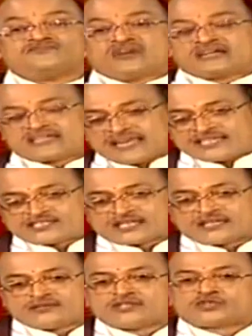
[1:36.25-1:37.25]
వెంటనే
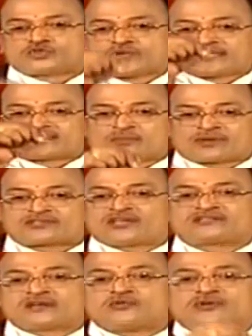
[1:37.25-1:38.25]
చర్య తీసుకునే
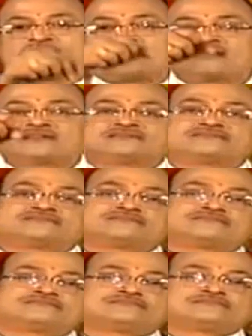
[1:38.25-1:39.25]
సమర్థత ఉండాలి
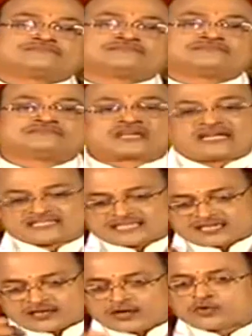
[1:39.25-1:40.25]

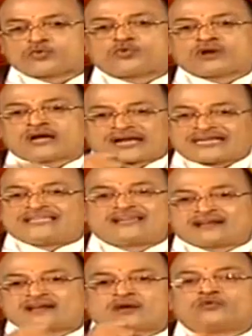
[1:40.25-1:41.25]
కాస్త కరుకుగా
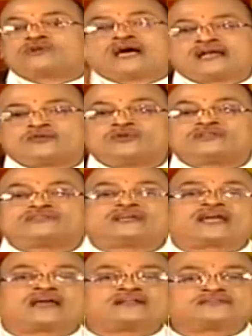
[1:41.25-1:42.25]
కఠినంగా ఉండాలి ఉండి
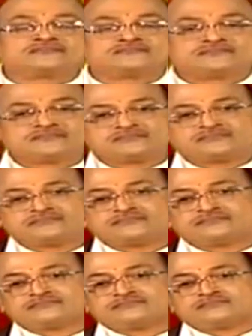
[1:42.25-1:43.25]
తీరాలి
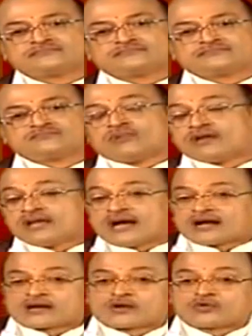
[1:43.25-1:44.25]
మళ్ళీ
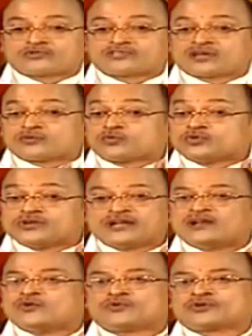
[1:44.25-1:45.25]
ఆ కరుకుదనం
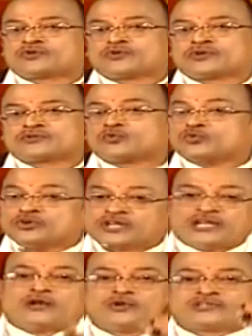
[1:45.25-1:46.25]
గుండెల్లో ఉండకూడదు
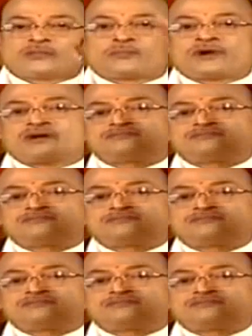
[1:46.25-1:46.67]
గుండీల్లో తప్ప